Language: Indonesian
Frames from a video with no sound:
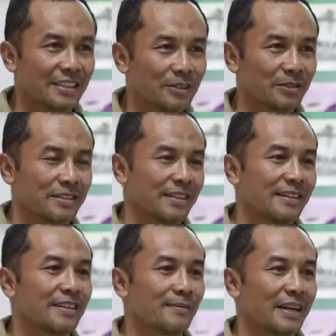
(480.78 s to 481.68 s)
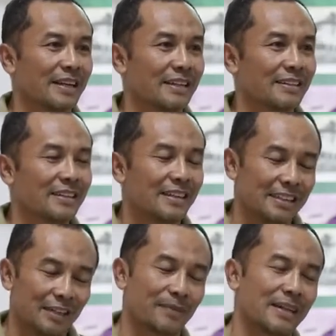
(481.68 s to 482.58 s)
gedung sendiri dibakar
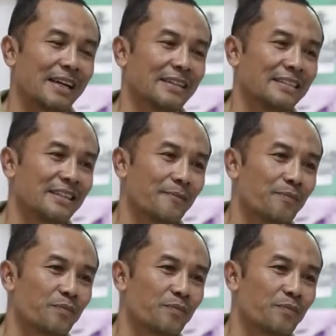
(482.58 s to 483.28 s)
yang pada akhirnya